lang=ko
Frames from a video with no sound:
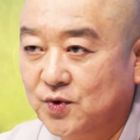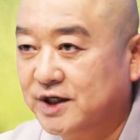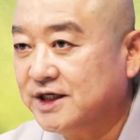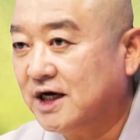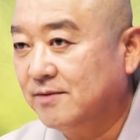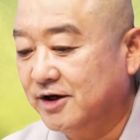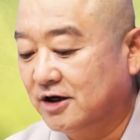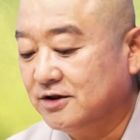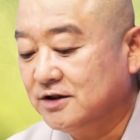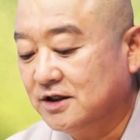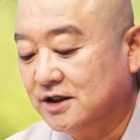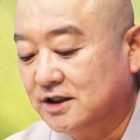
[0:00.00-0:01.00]

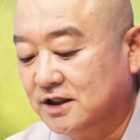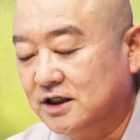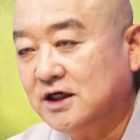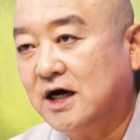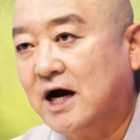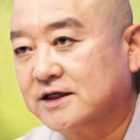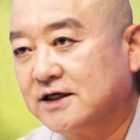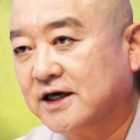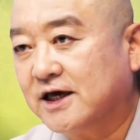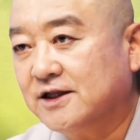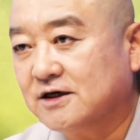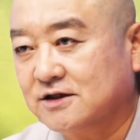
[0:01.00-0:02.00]
왜냐하면 이
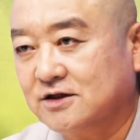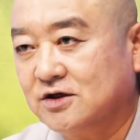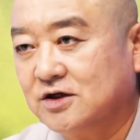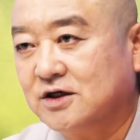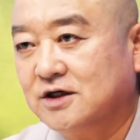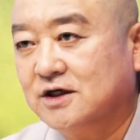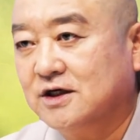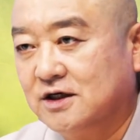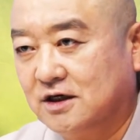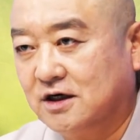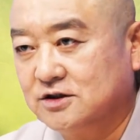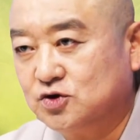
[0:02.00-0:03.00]
아기개는
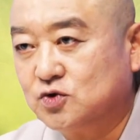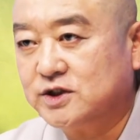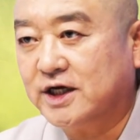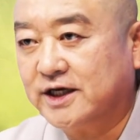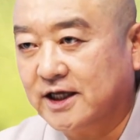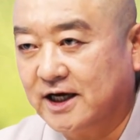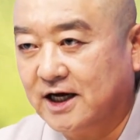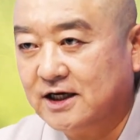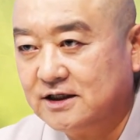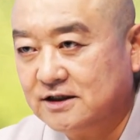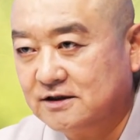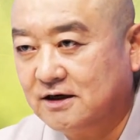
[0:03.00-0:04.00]
어, 축생계나
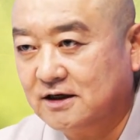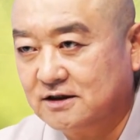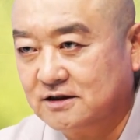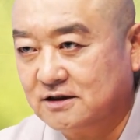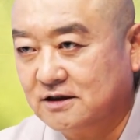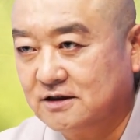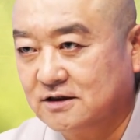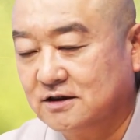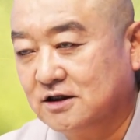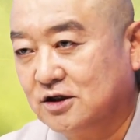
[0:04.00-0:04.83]
이러한 것들은